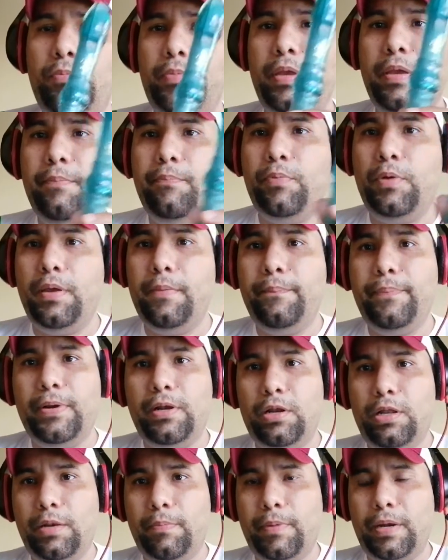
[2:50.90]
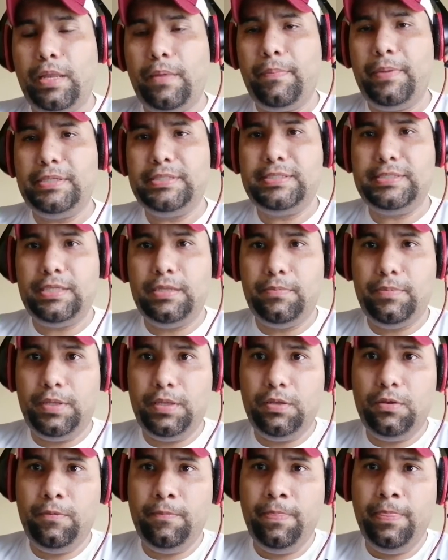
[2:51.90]
bien, pueden poner varias veces el
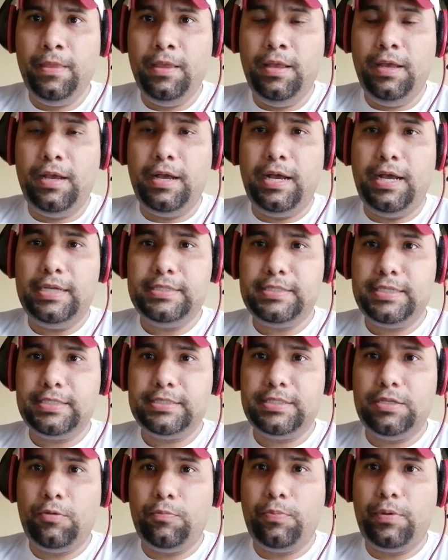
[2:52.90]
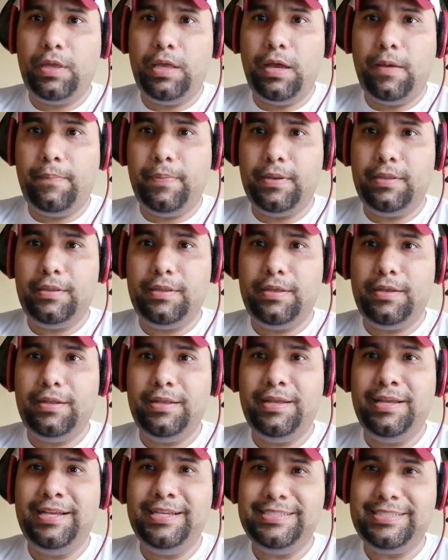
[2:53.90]
video hasta que se lo puedan aprender.
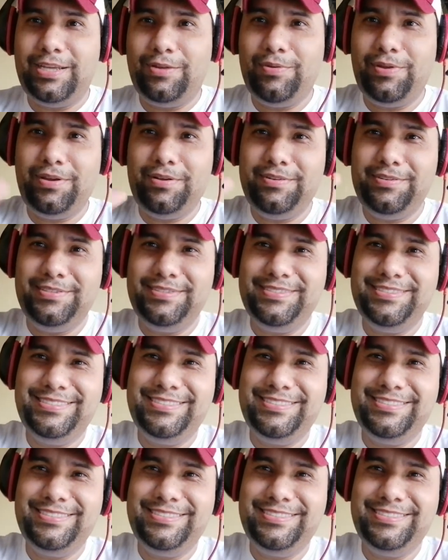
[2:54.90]
Hasta luego.